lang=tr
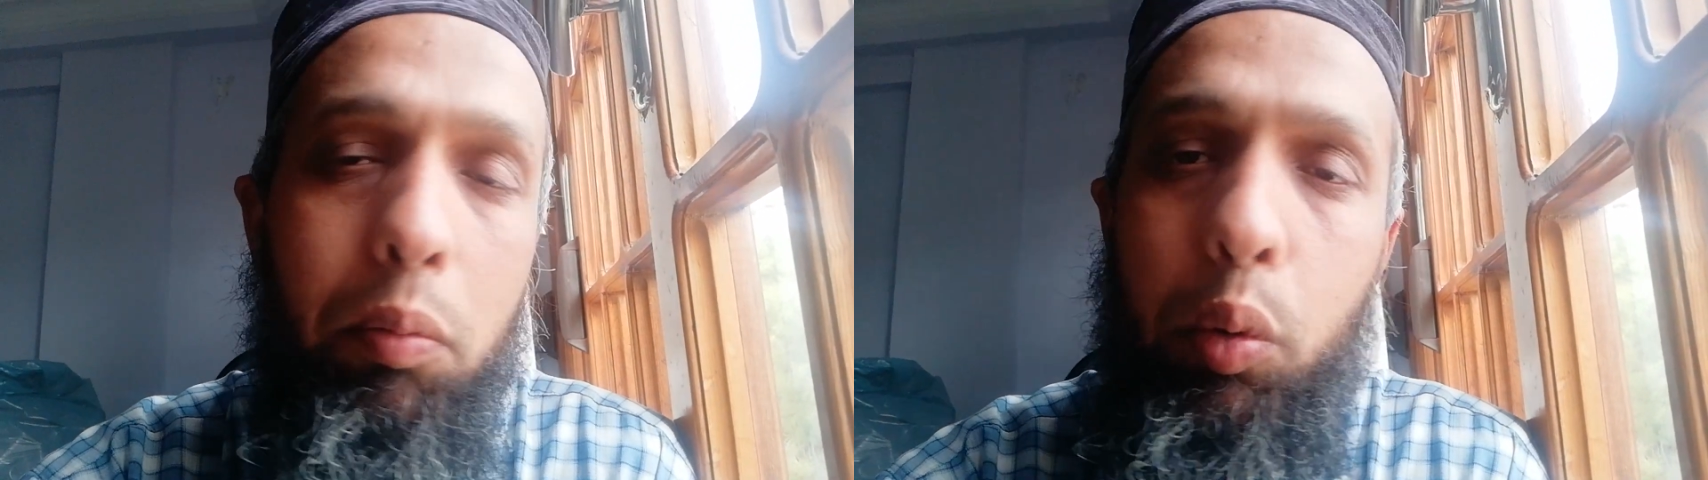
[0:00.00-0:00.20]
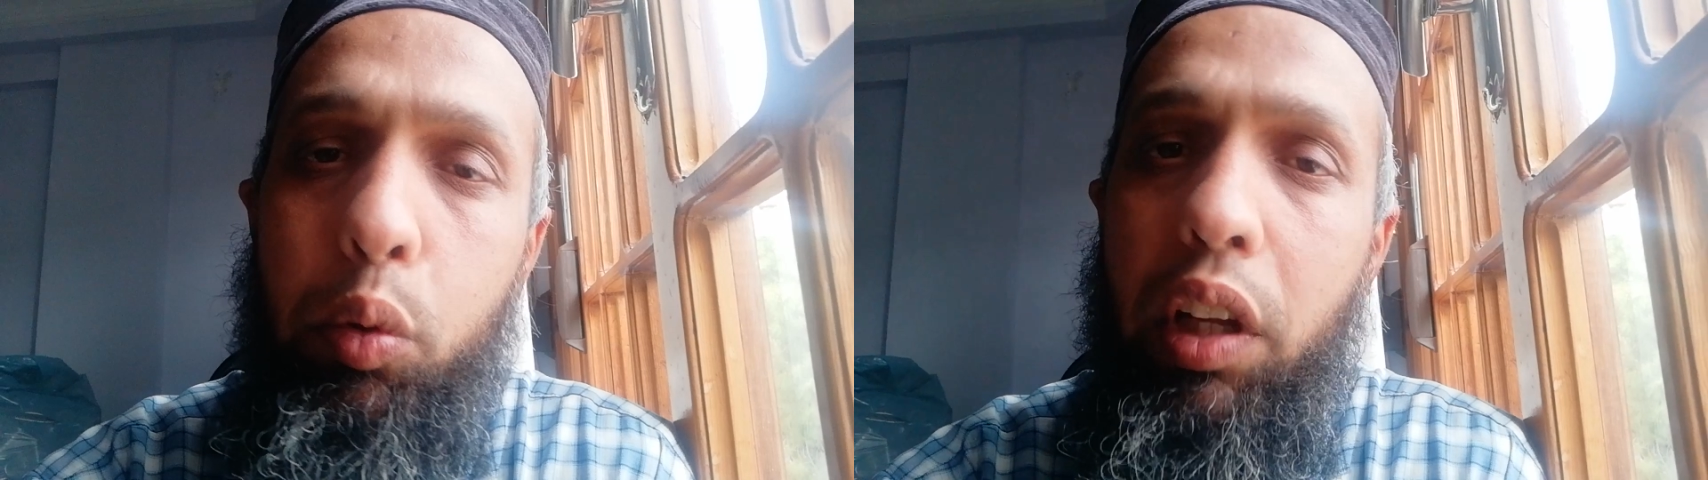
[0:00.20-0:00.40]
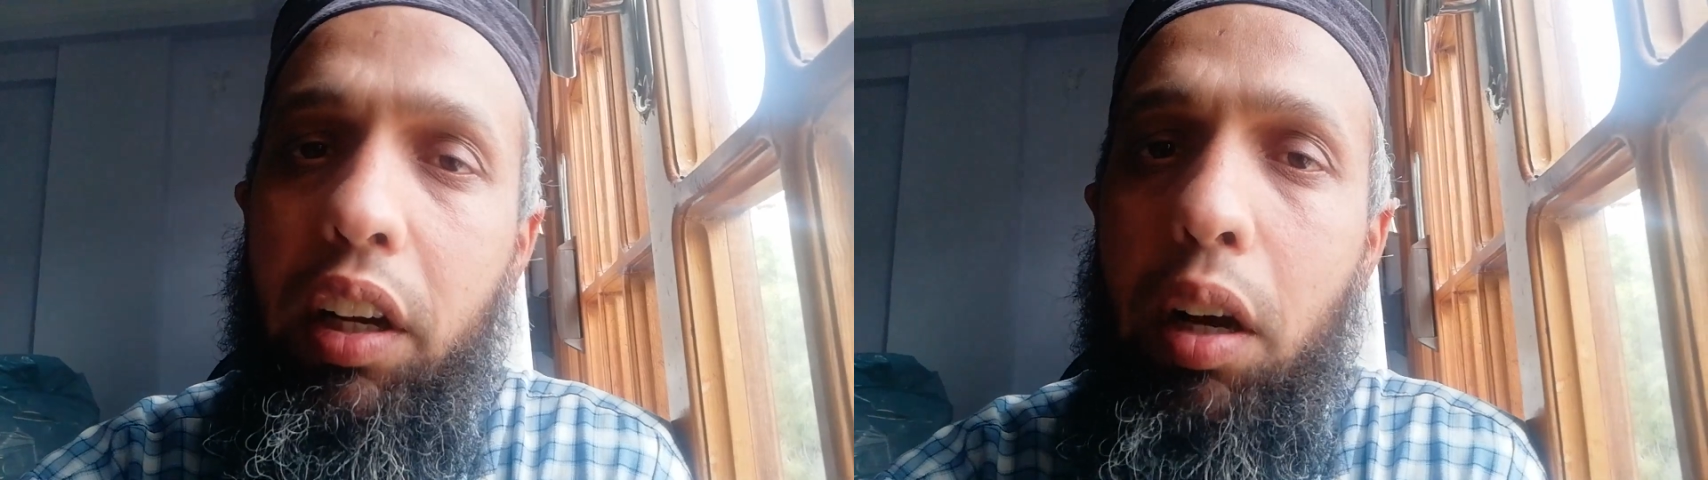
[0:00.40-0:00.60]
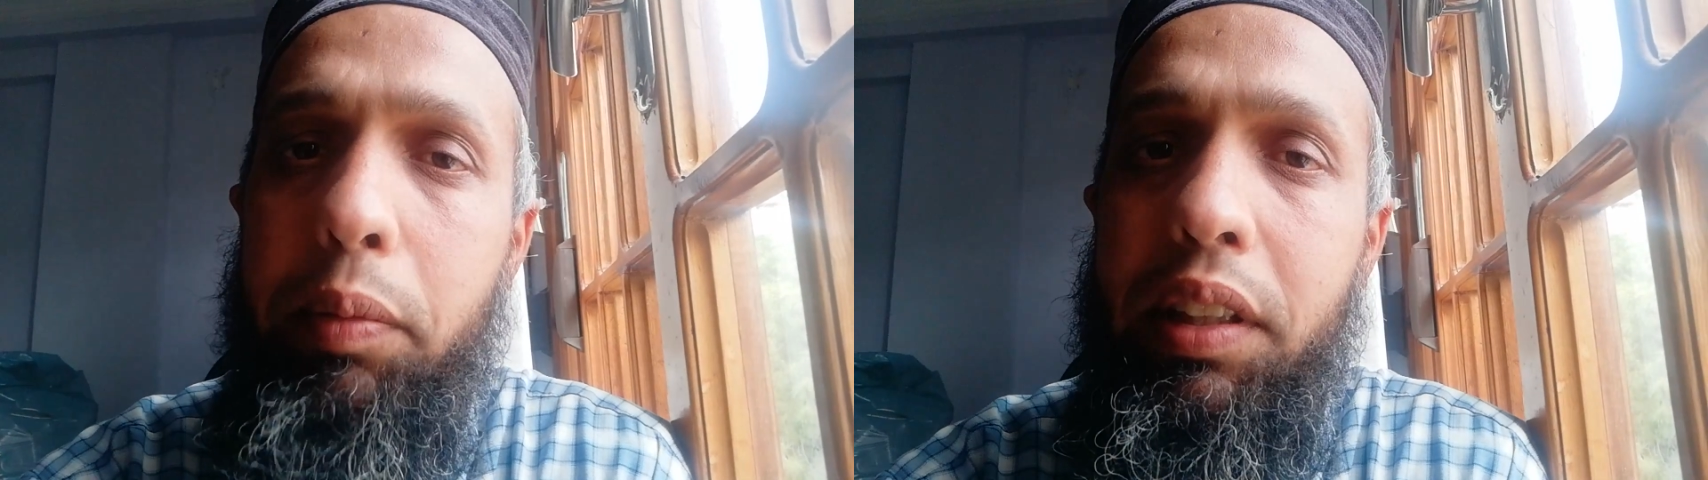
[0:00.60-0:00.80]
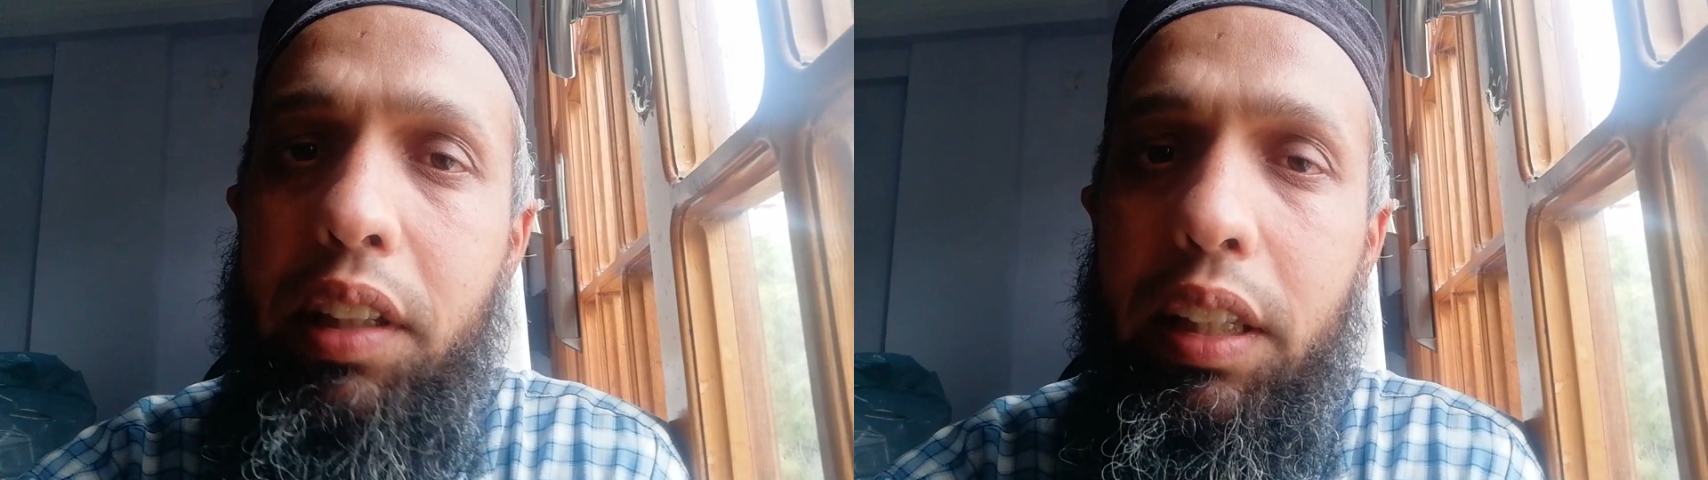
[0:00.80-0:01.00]
Bunun
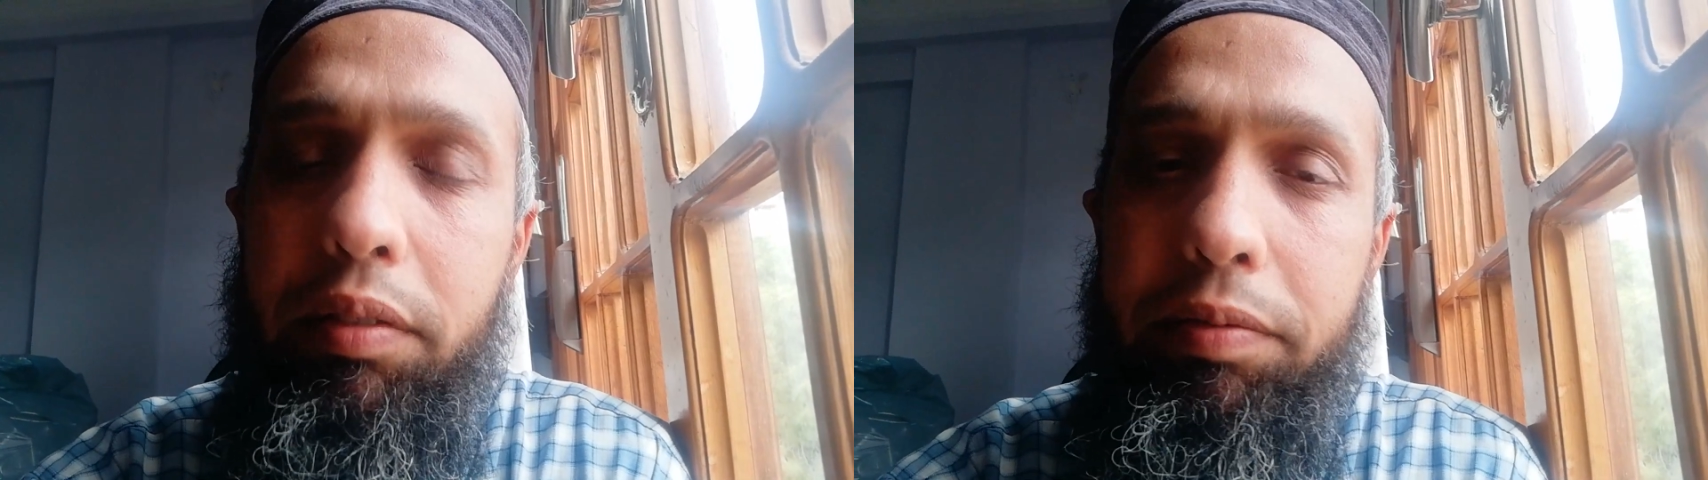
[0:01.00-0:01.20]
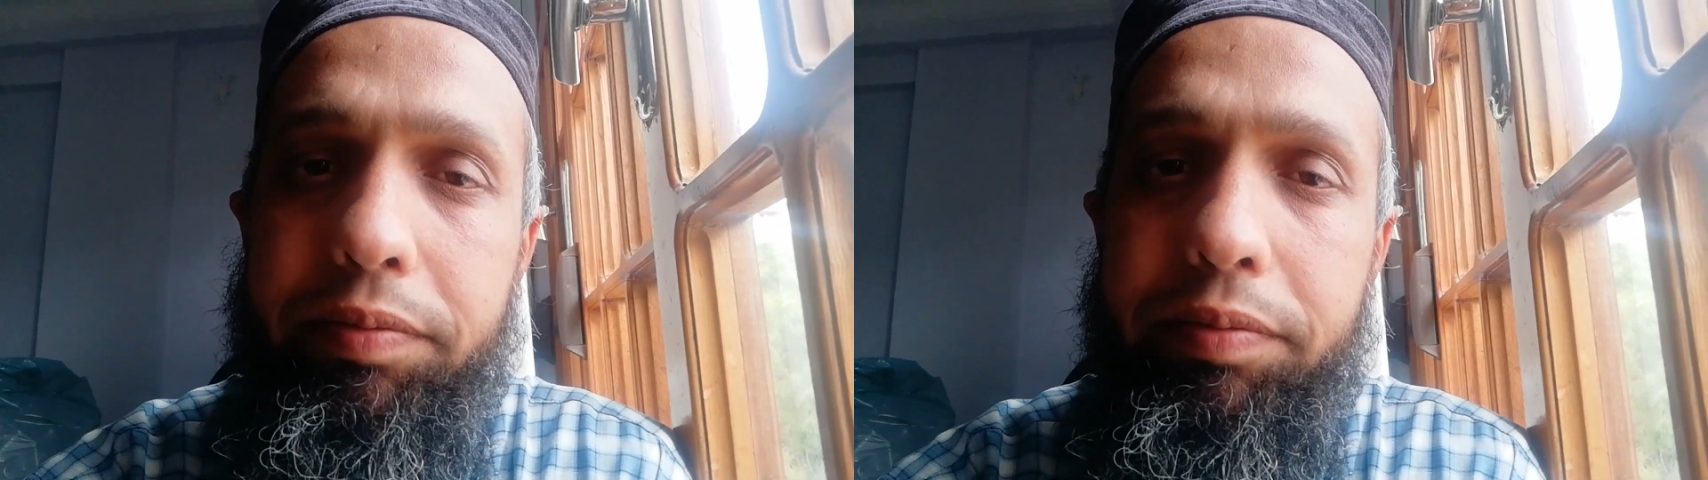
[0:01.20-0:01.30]
akabinde